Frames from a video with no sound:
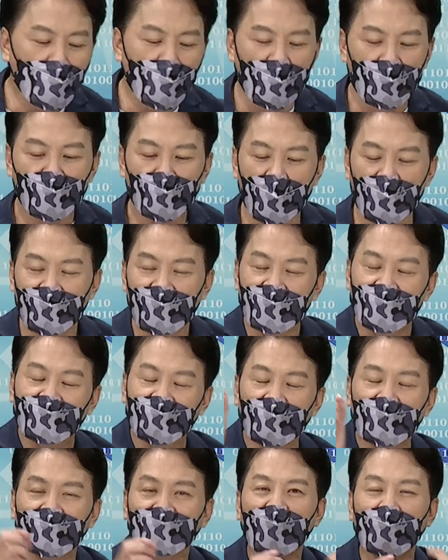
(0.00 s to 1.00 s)
果说你
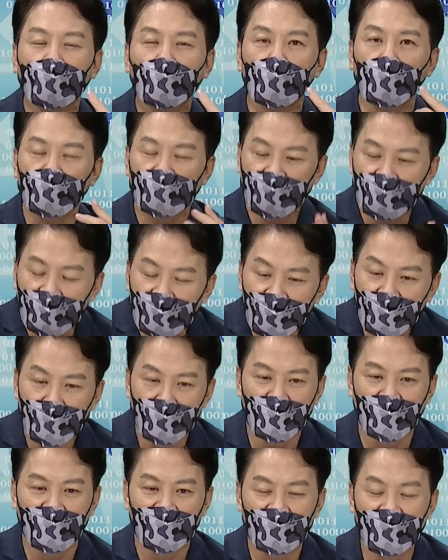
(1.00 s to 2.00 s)
真的在股市里面，